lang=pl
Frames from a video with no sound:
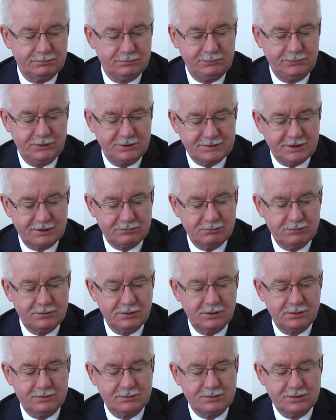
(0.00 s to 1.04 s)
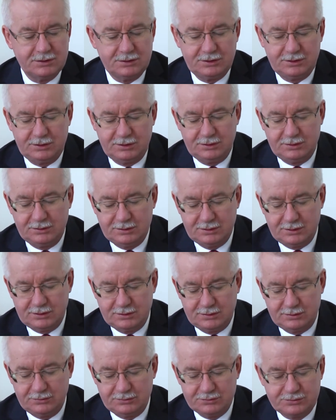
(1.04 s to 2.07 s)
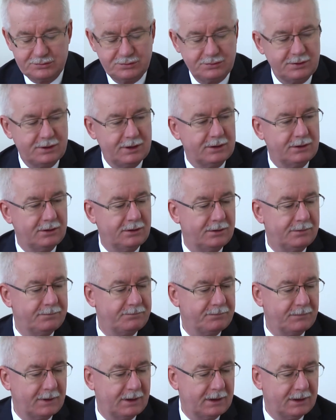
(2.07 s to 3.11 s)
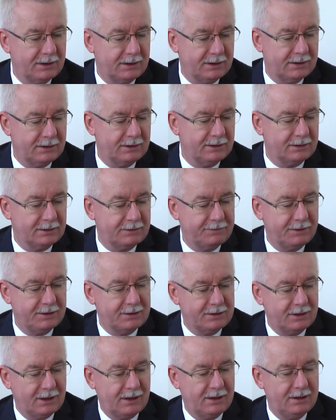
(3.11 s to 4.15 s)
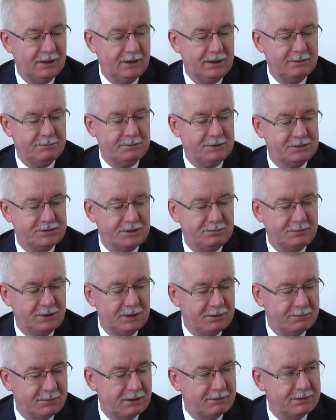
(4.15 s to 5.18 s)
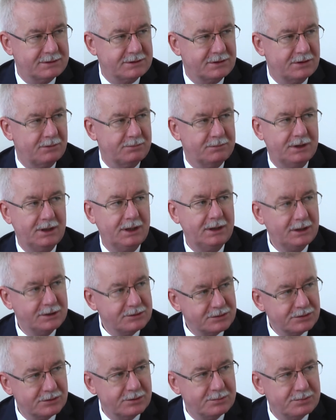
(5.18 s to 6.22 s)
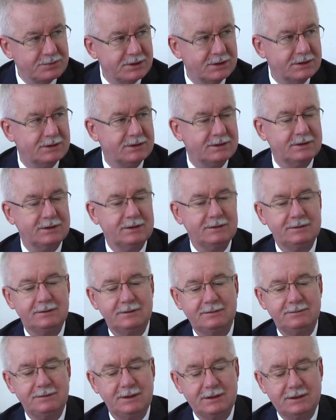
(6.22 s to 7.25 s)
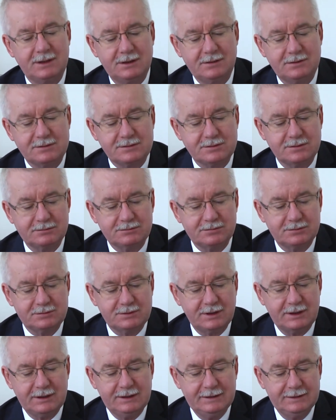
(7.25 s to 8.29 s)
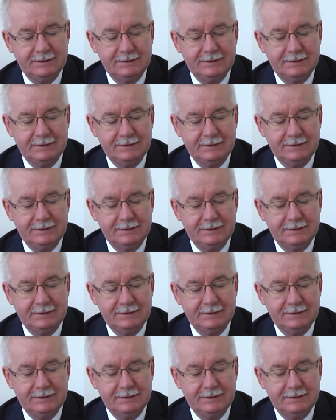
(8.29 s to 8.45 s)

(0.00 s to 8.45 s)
nie za długo, czyli e, już 2 e, kwietnia Będziemy mieli małe, skromne jajeczko przed e, Wielkanocą tutaj,